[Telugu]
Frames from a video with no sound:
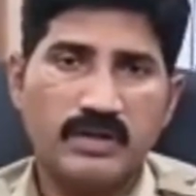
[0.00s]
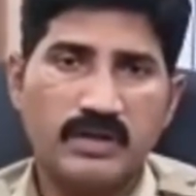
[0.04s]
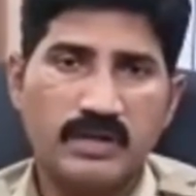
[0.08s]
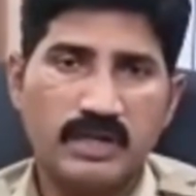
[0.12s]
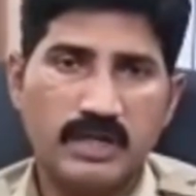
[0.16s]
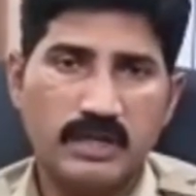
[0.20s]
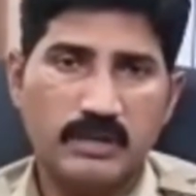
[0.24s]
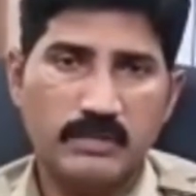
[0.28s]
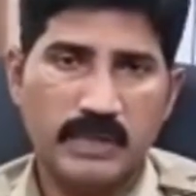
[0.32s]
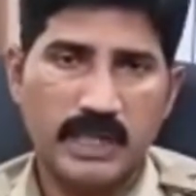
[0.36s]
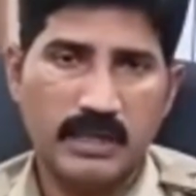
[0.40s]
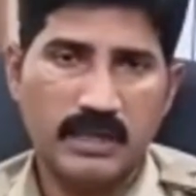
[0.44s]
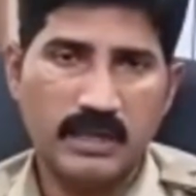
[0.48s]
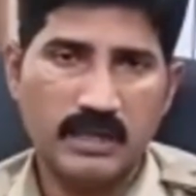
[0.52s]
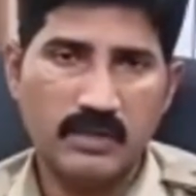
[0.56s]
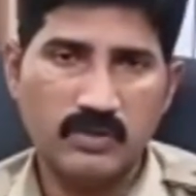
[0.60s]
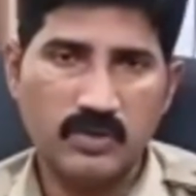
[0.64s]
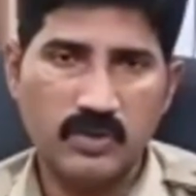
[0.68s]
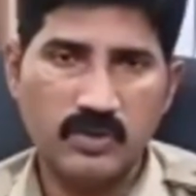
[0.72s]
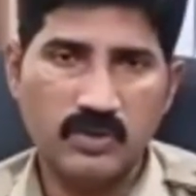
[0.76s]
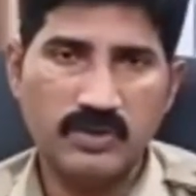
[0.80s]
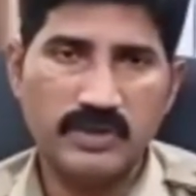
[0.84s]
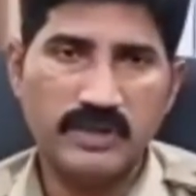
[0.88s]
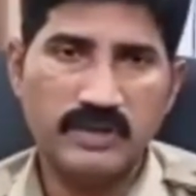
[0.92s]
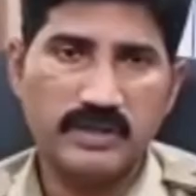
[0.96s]
ఈ
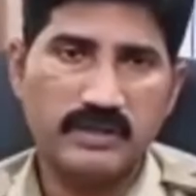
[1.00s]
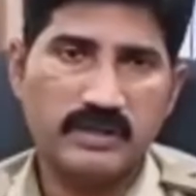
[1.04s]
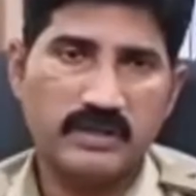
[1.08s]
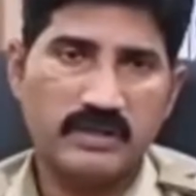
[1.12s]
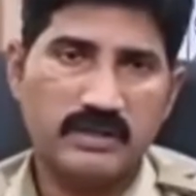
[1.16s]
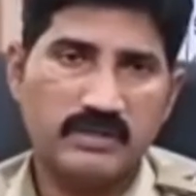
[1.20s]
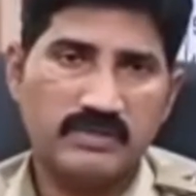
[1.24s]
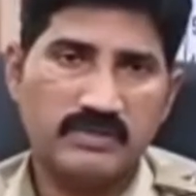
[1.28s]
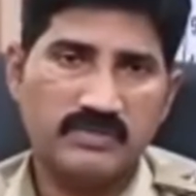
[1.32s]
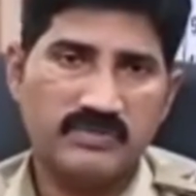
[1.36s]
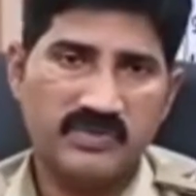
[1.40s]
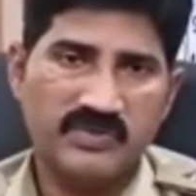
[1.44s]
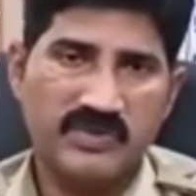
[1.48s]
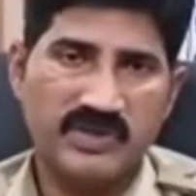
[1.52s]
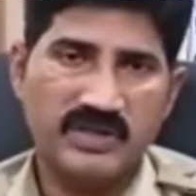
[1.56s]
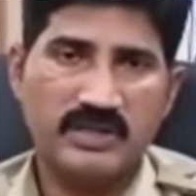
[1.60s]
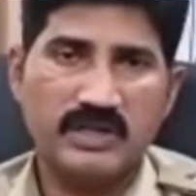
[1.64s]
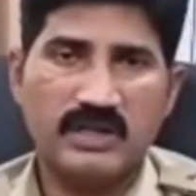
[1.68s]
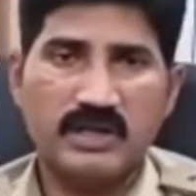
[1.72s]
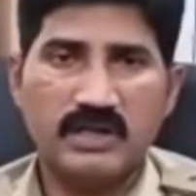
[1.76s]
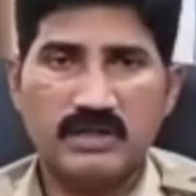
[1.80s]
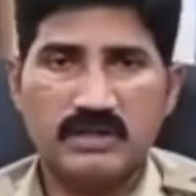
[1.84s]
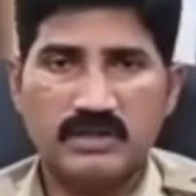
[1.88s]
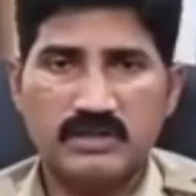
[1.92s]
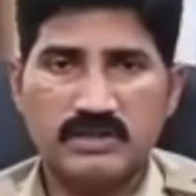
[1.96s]
మండలంలోని వివిధ
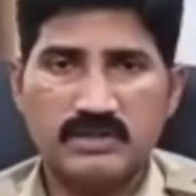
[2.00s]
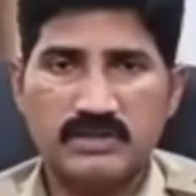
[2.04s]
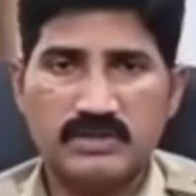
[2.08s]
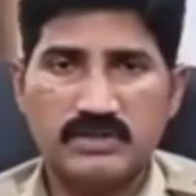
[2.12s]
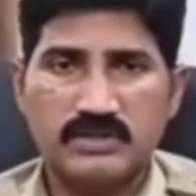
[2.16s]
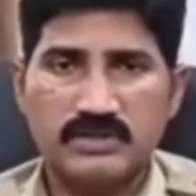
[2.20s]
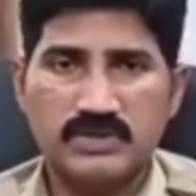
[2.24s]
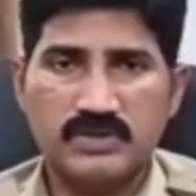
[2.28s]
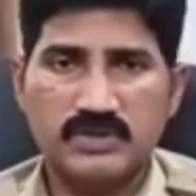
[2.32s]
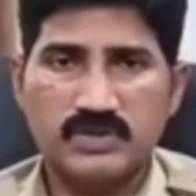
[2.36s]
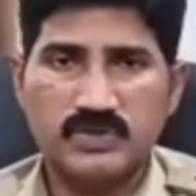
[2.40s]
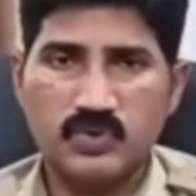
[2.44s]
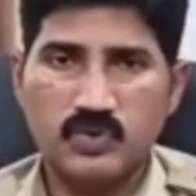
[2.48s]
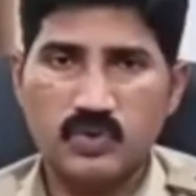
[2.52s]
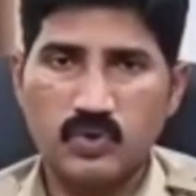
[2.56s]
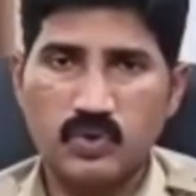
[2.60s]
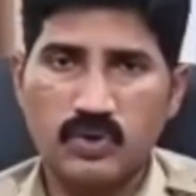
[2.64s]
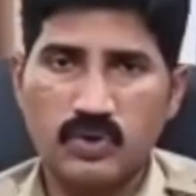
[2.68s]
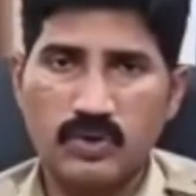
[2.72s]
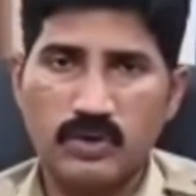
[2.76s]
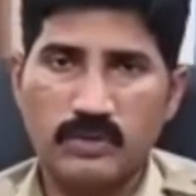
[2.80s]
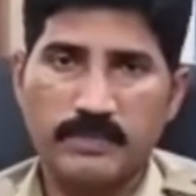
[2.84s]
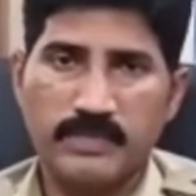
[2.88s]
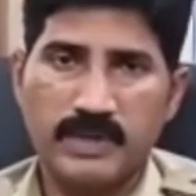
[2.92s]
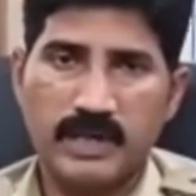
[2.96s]
స్కూల్
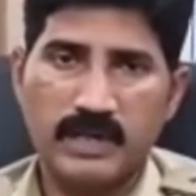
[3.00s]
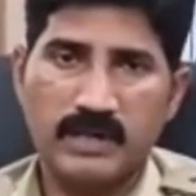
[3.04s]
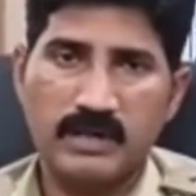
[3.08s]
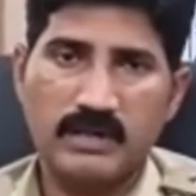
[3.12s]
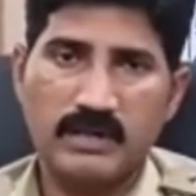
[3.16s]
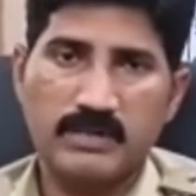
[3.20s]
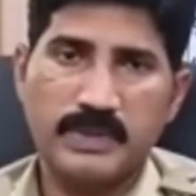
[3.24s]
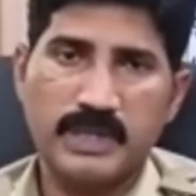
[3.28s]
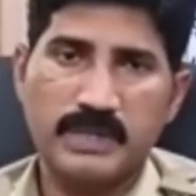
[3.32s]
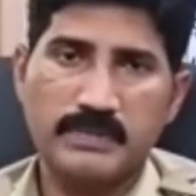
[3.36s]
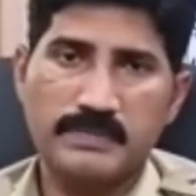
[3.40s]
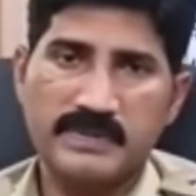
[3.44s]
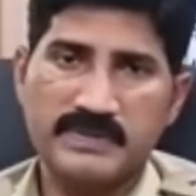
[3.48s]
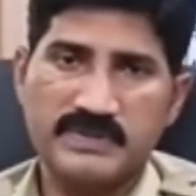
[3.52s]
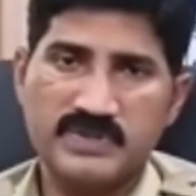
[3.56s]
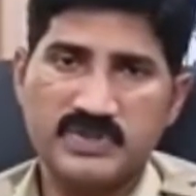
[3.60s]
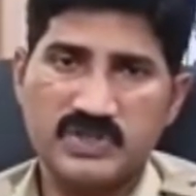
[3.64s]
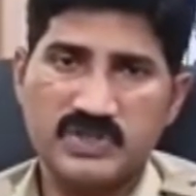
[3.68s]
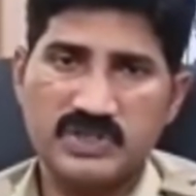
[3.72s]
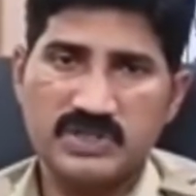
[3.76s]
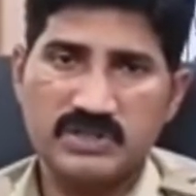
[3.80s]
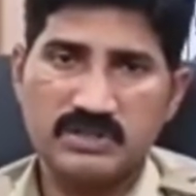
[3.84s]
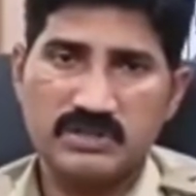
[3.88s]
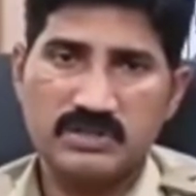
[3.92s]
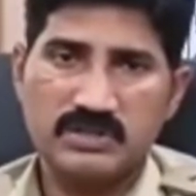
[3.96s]
పిల్లలను పిలిపించి